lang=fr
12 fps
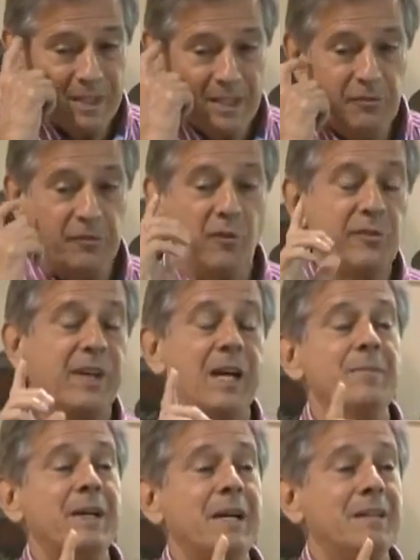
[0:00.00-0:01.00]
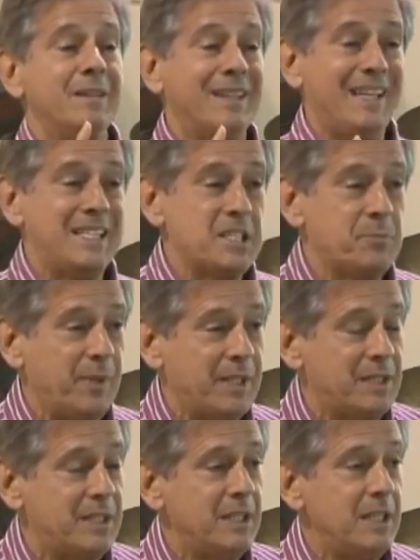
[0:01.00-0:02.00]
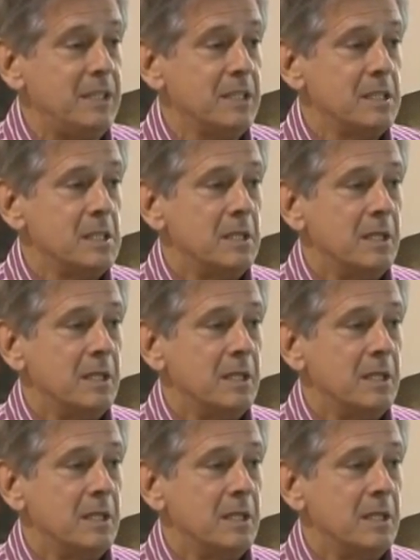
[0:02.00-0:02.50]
il faut vraiment respecter